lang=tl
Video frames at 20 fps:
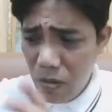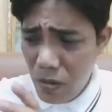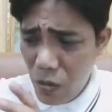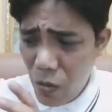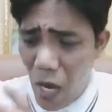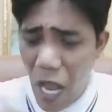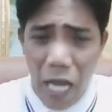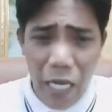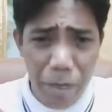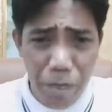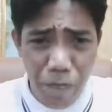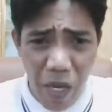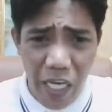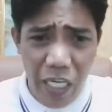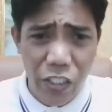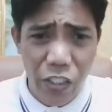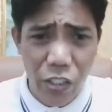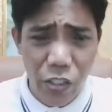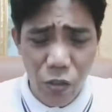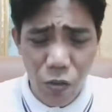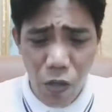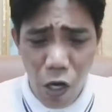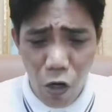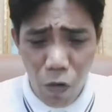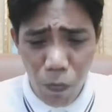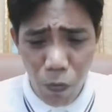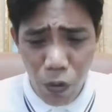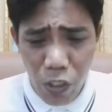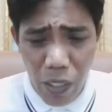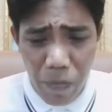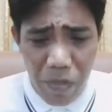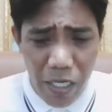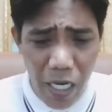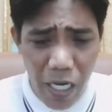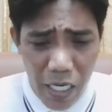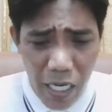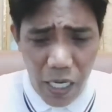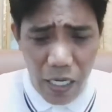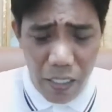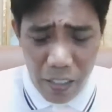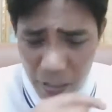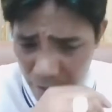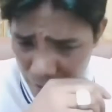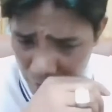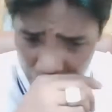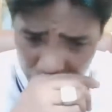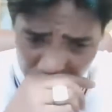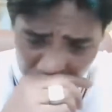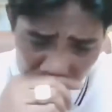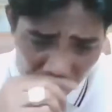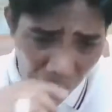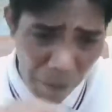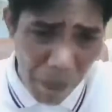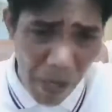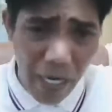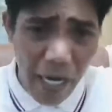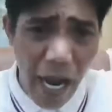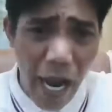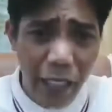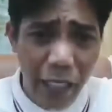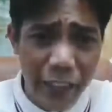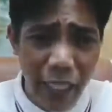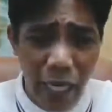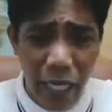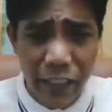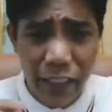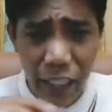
yung aking page, nung ako po yung namigay ng mga pagkain sa